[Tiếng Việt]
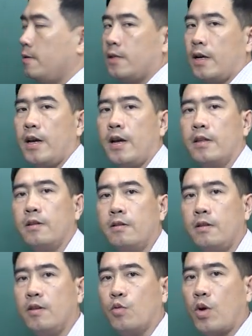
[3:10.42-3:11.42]
như cái hệ
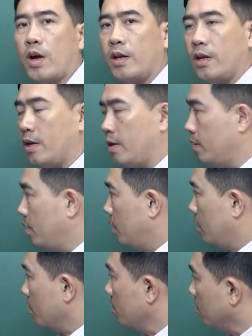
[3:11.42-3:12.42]
thức liên quan đến
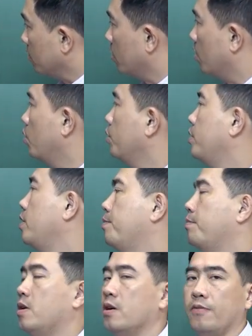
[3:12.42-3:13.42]
đường tròn nội tiếp
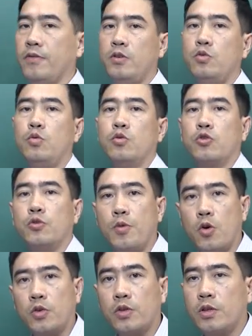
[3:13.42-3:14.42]
ở ví dụ số
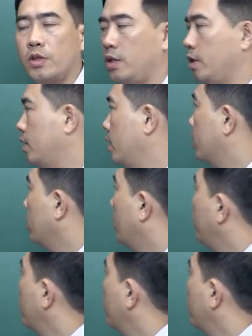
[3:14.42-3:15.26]
1 thì thầy có